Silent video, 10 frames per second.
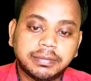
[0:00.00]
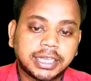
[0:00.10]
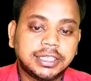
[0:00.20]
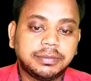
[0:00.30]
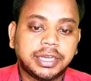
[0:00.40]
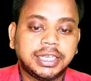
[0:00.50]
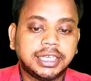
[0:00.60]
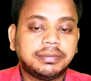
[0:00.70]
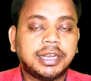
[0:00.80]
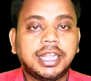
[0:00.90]
ডেট বাড়তে পারে
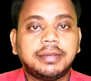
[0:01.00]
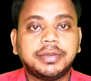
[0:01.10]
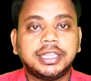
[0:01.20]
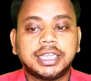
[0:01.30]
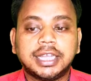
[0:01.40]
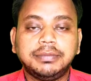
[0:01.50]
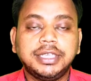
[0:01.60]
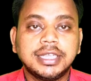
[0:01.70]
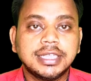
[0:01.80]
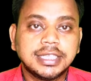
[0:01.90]
ডেট বাড়লে আপনাদেরকে আমি
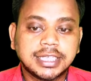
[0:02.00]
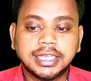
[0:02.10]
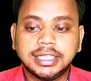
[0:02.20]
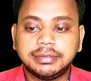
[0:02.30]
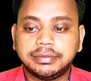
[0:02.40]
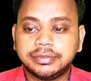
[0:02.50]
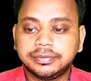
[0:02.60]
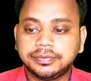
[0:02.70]
জানিয়ে দেবো